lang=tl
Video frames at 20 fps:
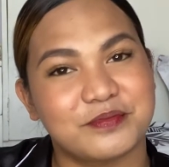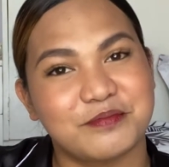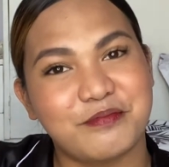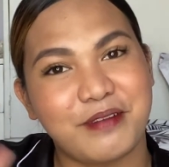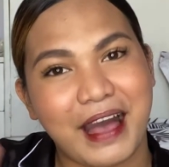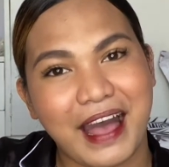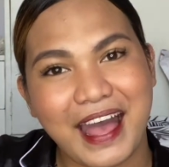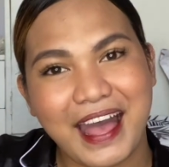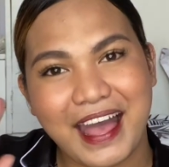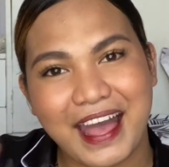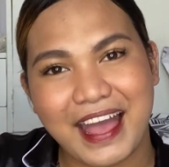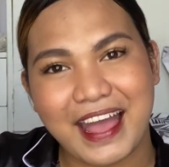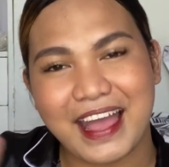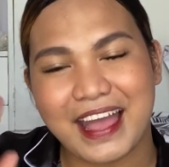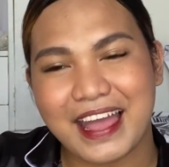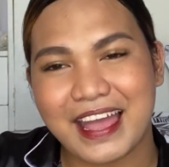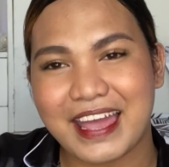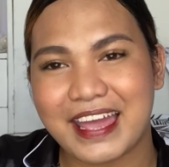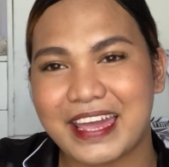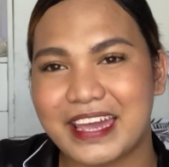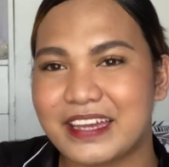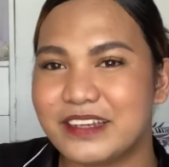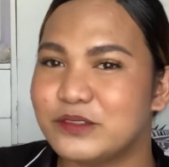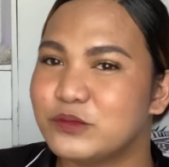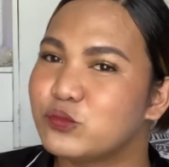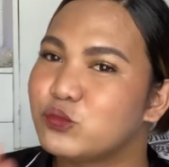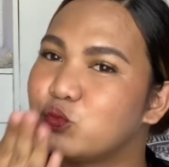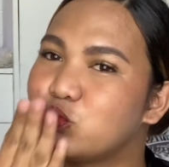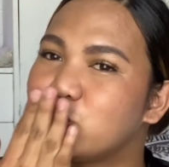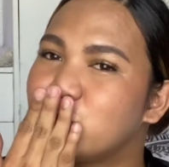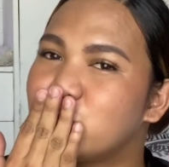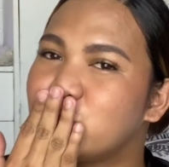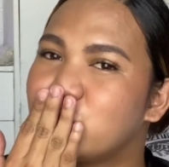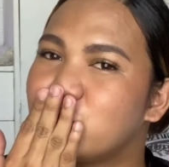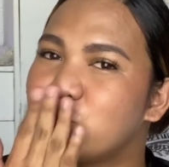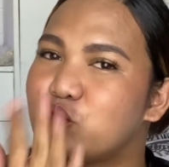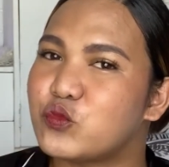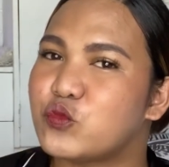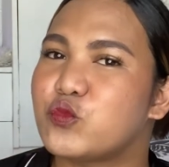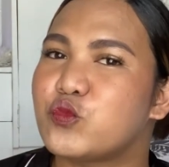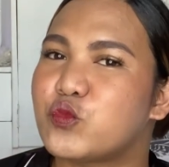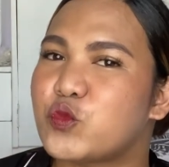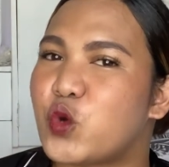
Bye! Mm.